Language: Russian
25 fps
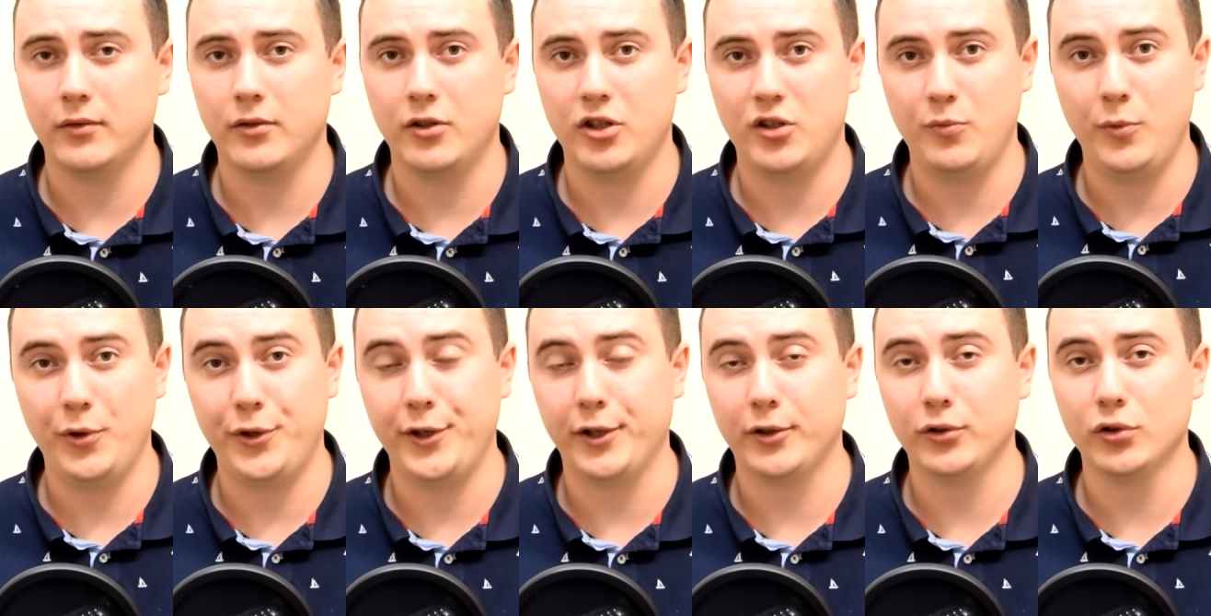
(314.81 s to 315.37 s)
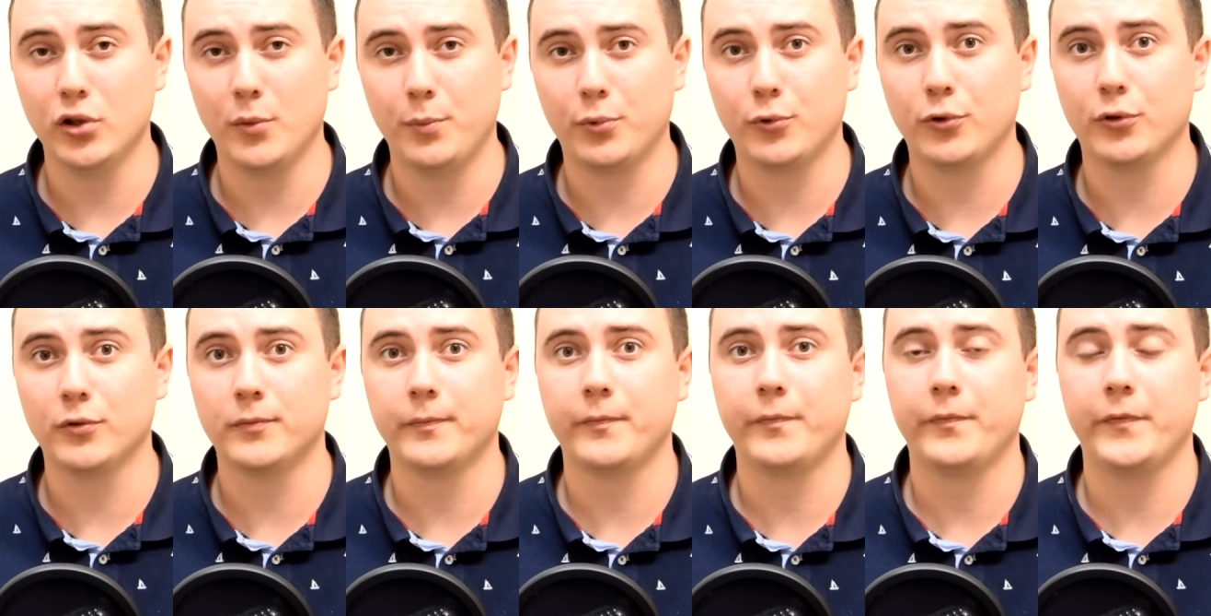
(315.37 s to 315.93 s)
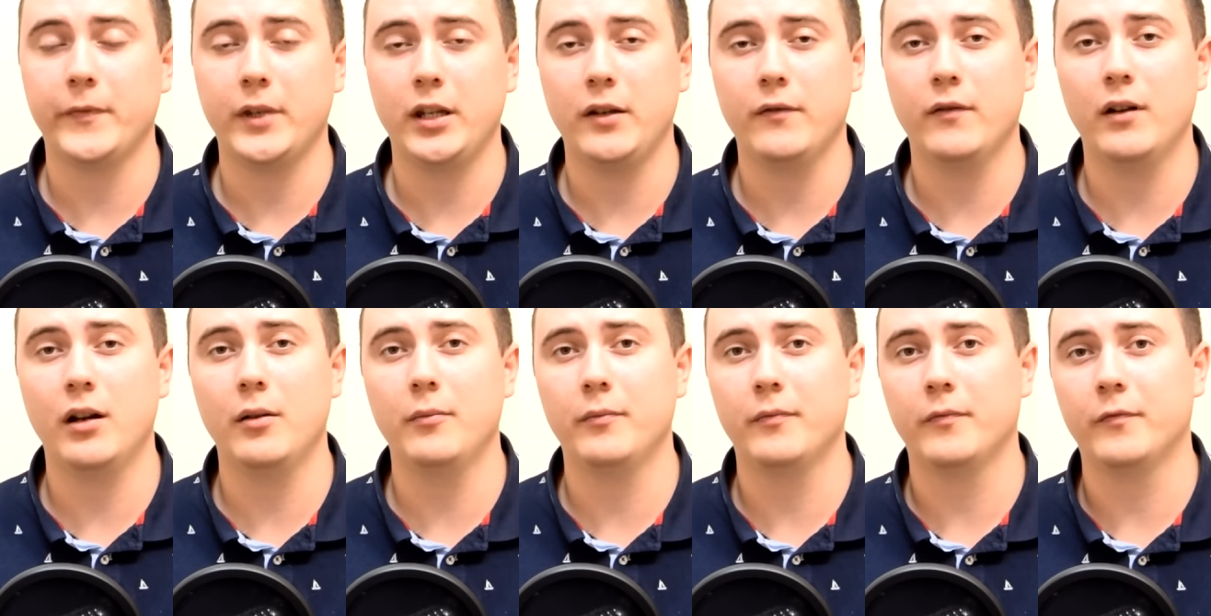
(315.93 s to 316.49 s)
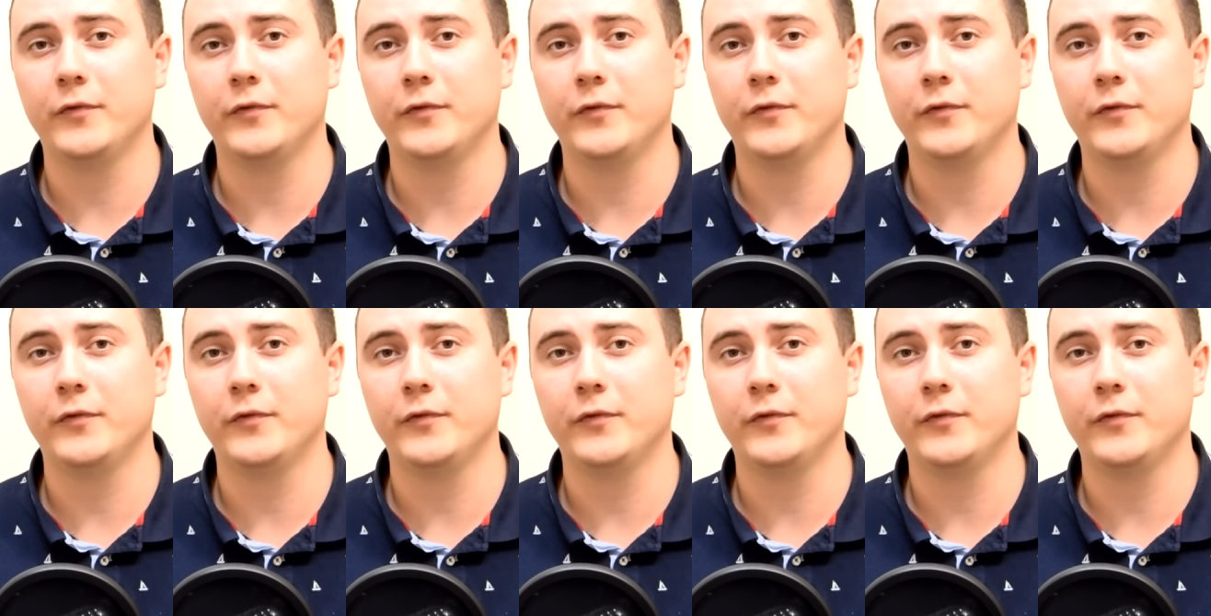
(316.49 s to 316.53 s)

жмите кнопку и вам